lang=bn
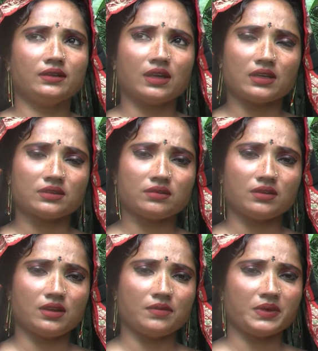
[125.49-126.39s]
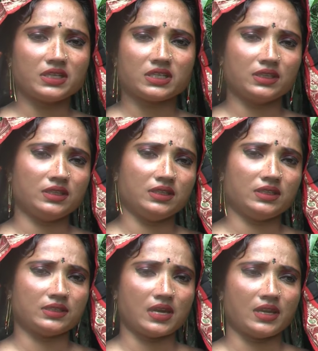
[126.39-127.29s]
তার জন্য বিয়ে শাদি
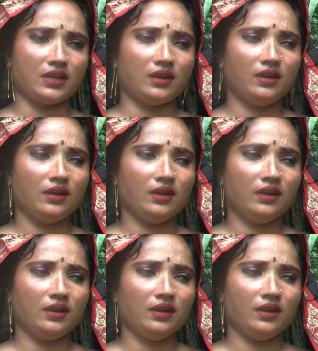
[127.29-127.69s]
দিতে চায় না